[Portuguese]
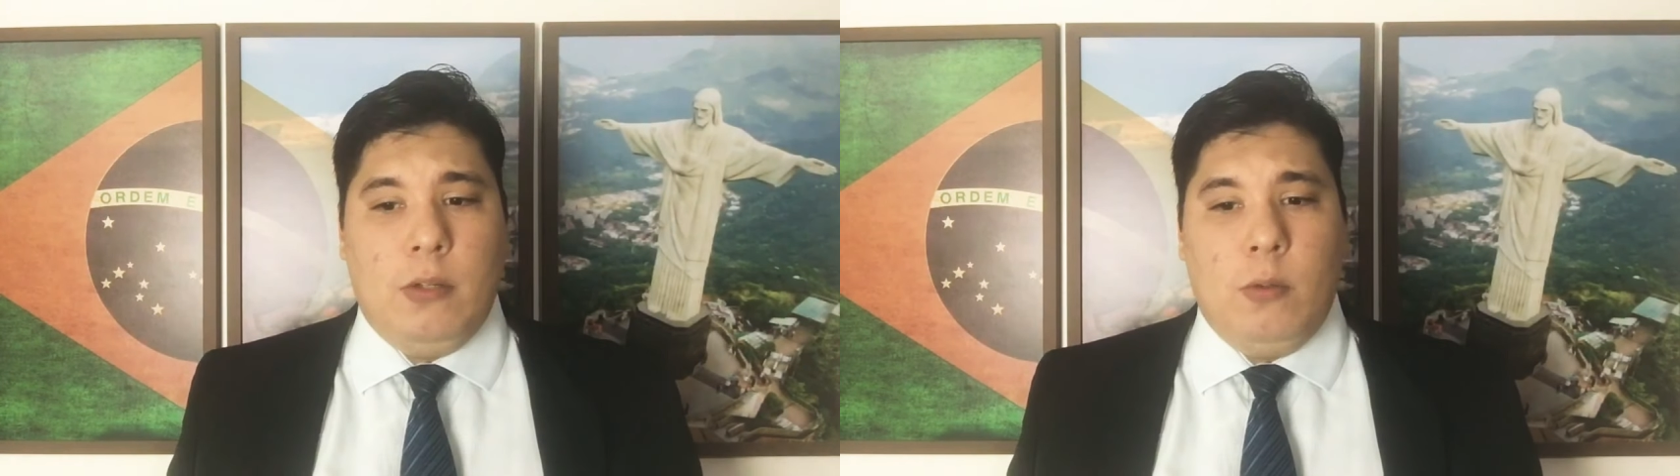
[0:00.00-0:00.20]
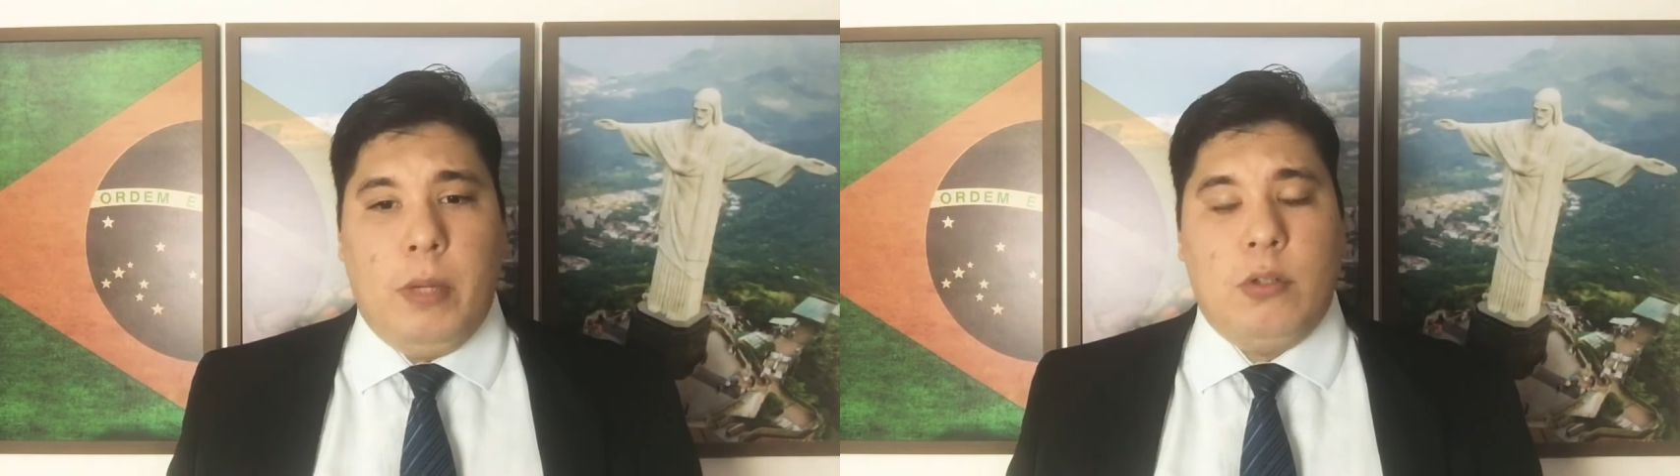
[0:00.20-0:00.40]

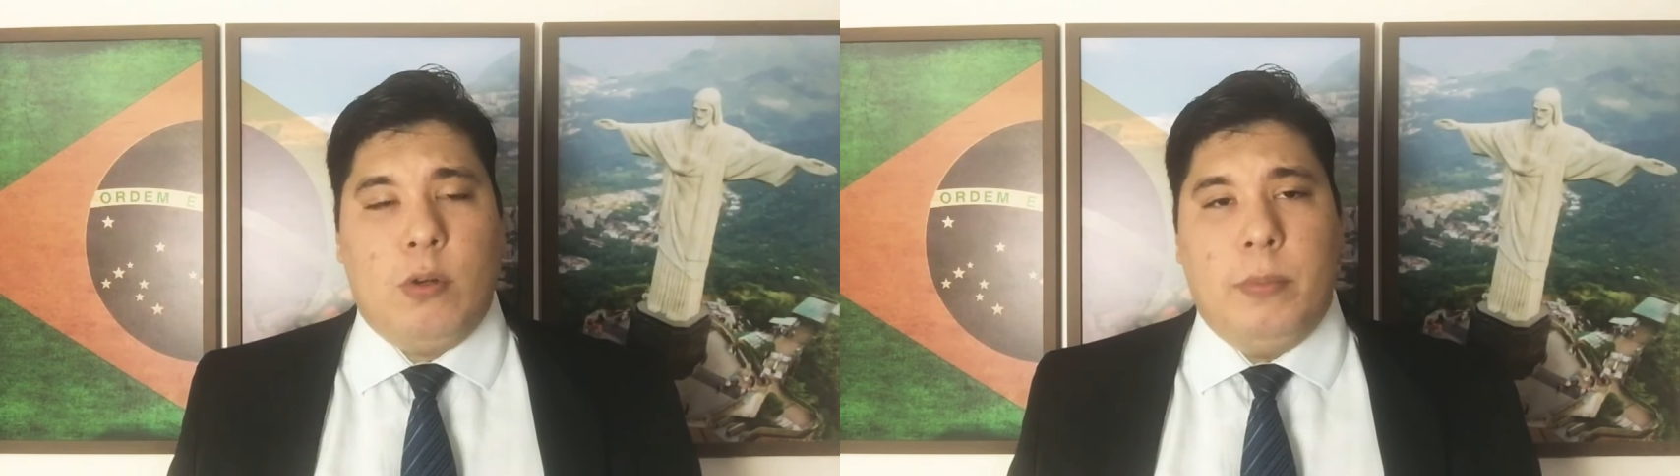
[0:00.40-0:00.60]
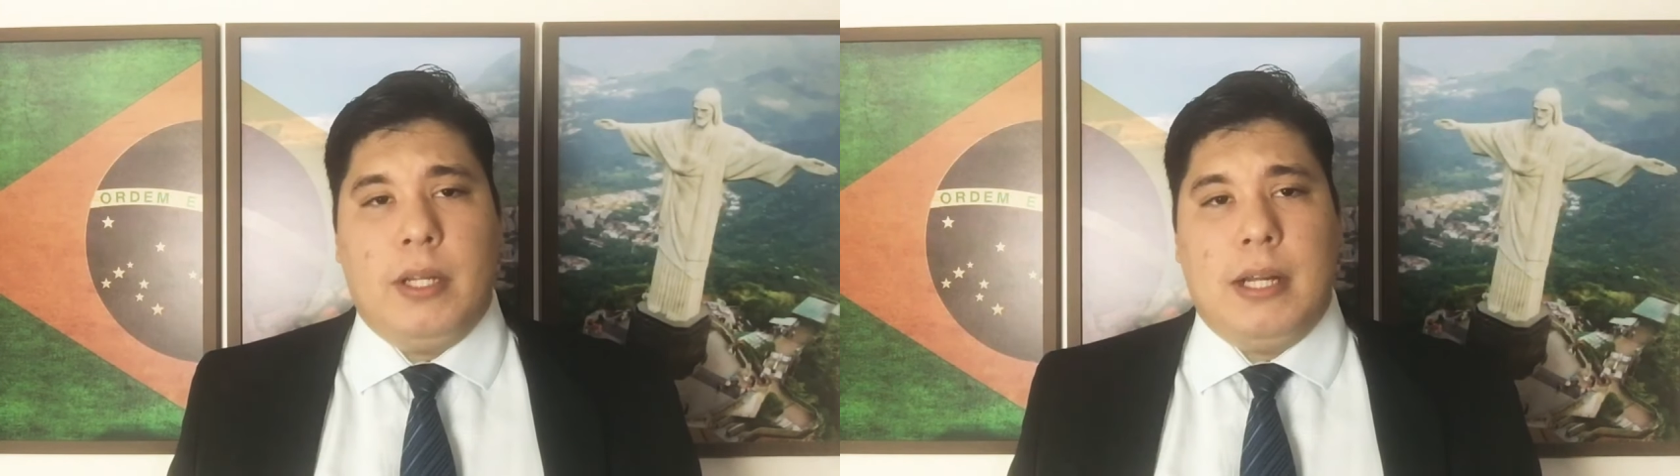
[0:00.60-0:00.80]
que no meio de
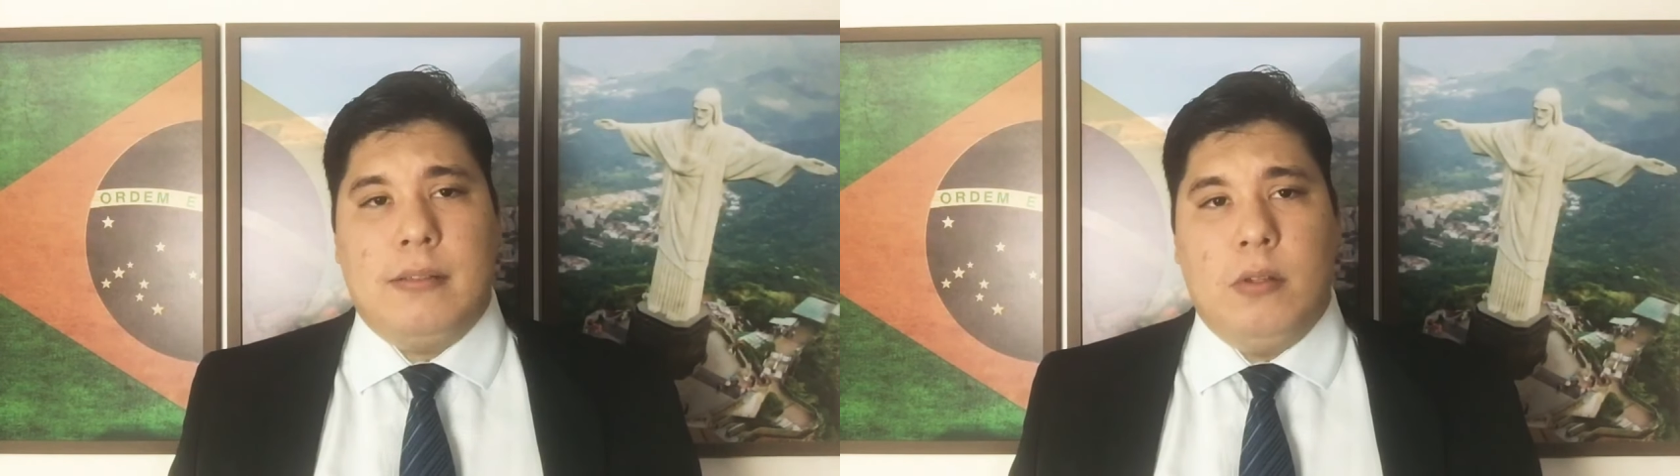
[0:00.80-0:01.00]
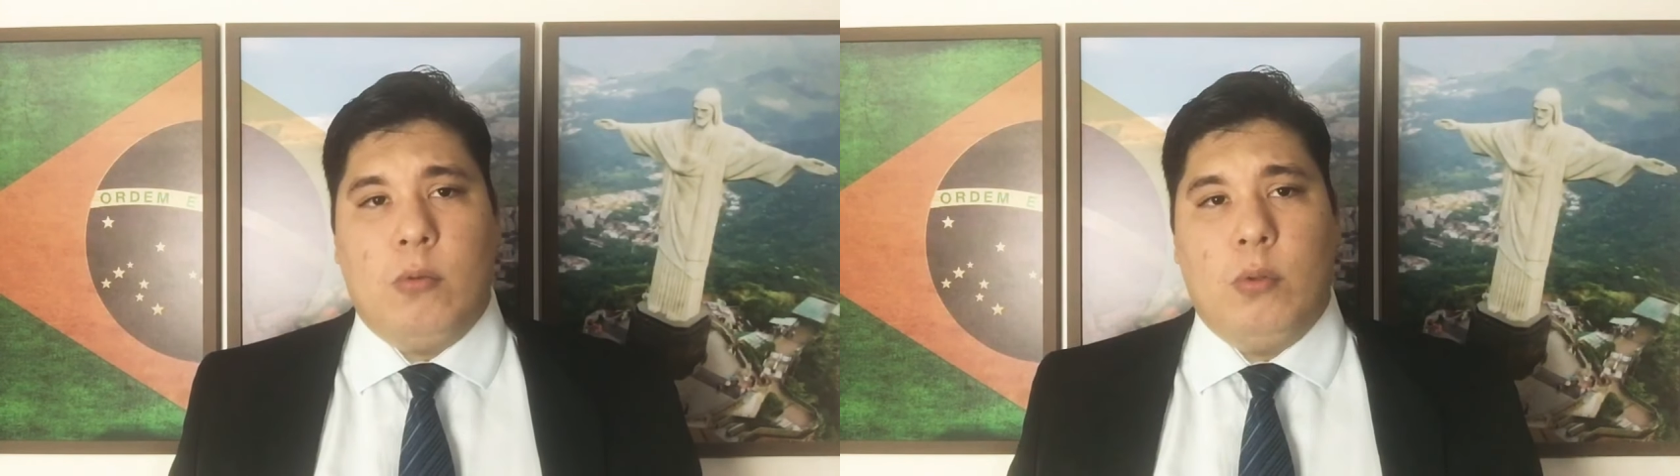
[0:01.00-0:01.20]

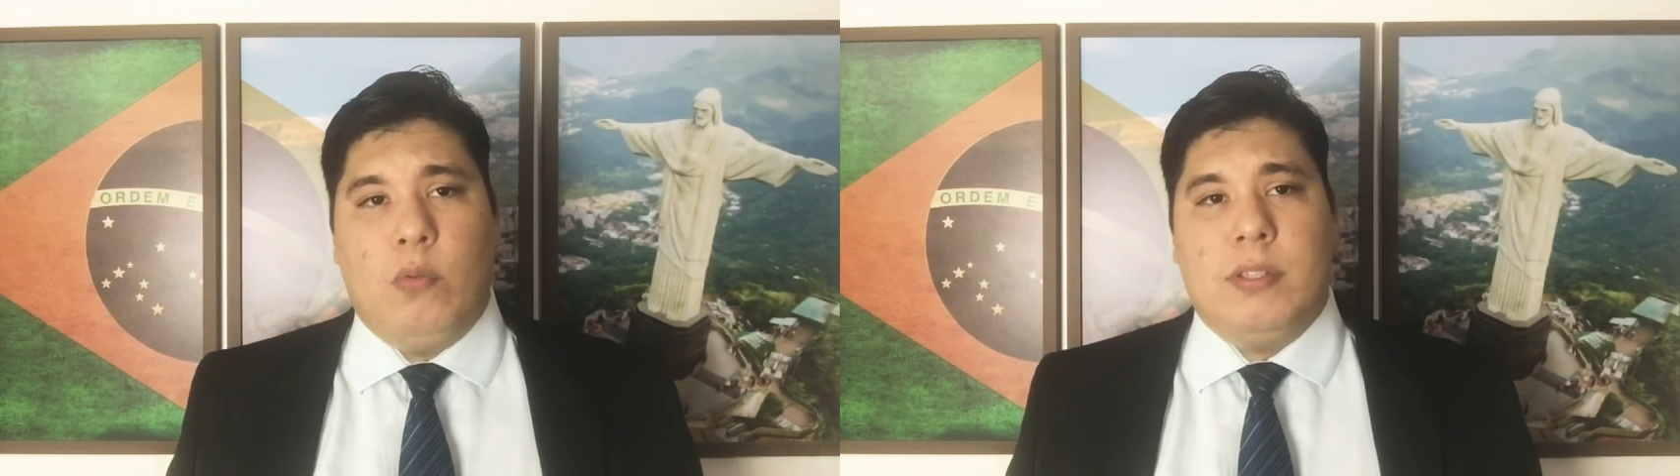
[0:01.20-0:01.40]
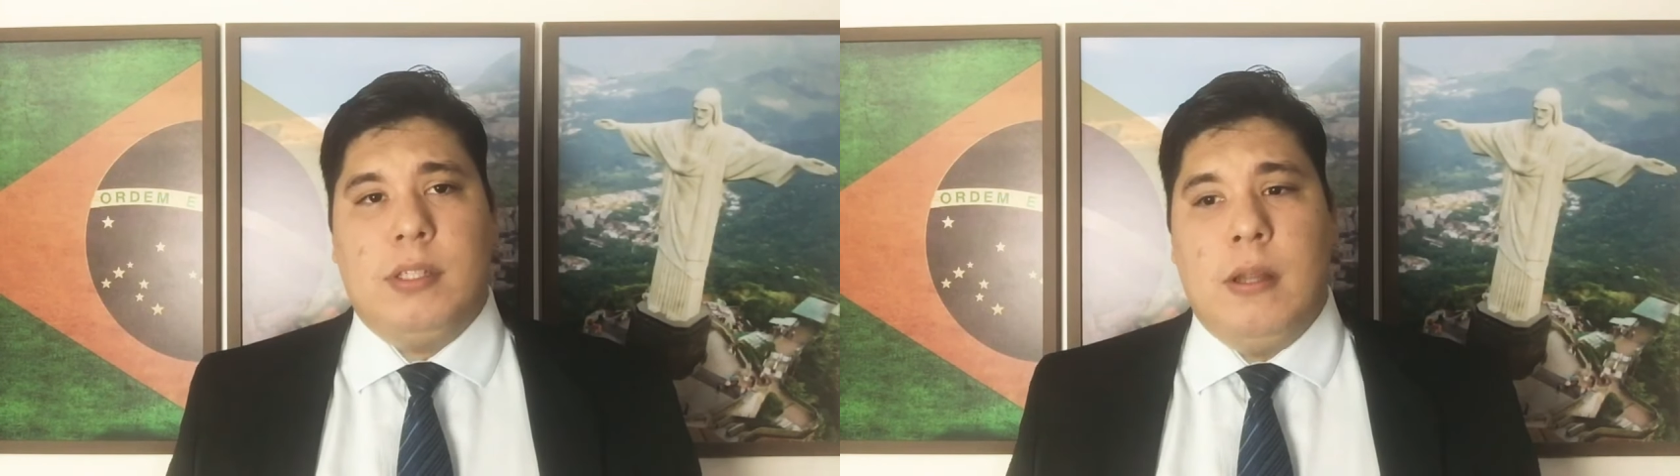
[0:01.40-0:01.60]
comunicação, quando
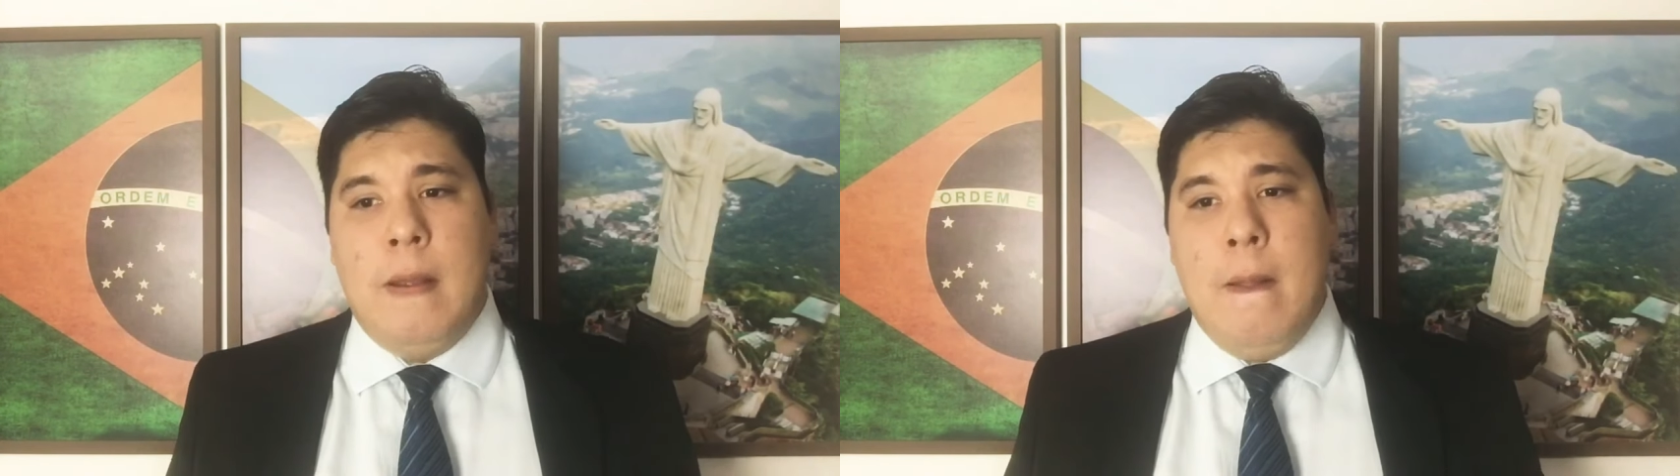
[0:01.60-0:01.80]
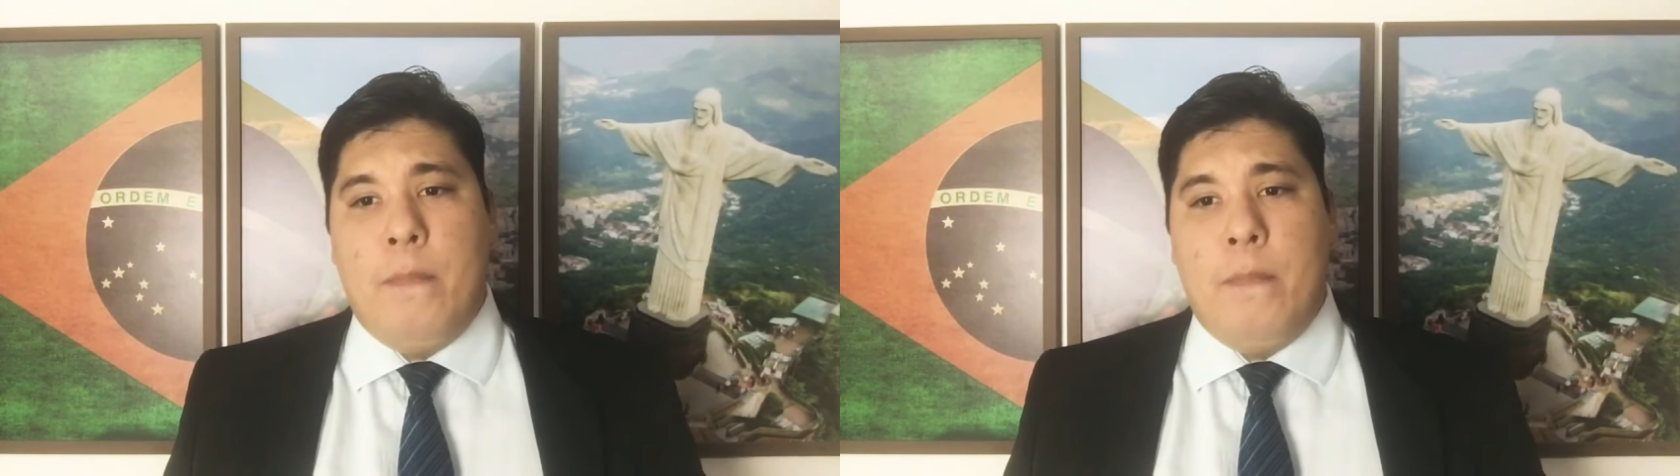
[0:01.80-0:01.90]
você